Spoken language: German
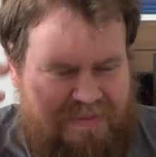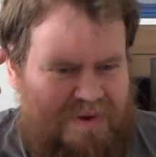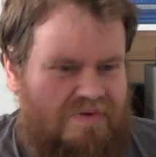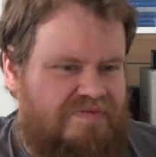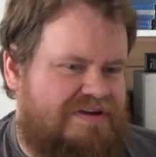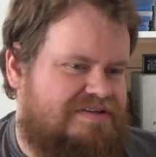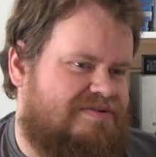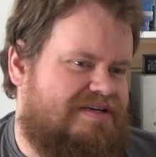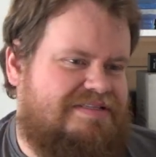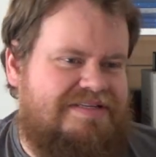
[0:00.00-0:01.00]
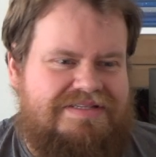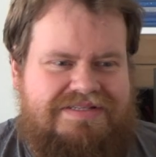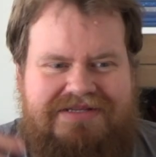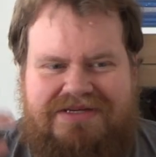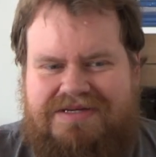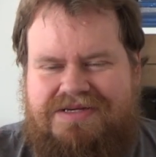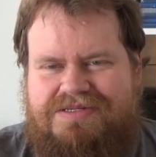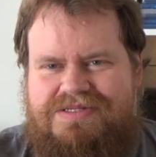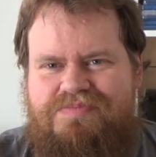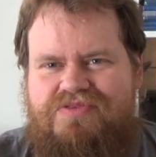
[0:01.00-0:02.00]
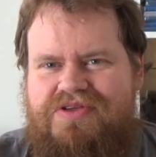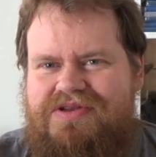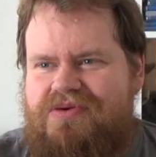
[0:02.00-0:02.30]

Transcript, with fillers: man irgendwann so das, das 17.